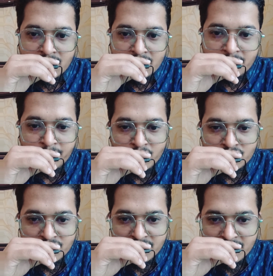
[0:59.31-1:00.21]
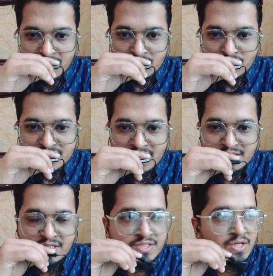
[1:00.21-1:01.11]
এটার পদ্ধতিটা একটু জানার
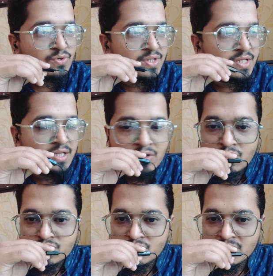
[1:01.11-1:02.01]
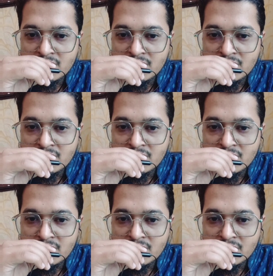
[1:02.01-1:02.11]
চেষ্টা করি কৌতূহল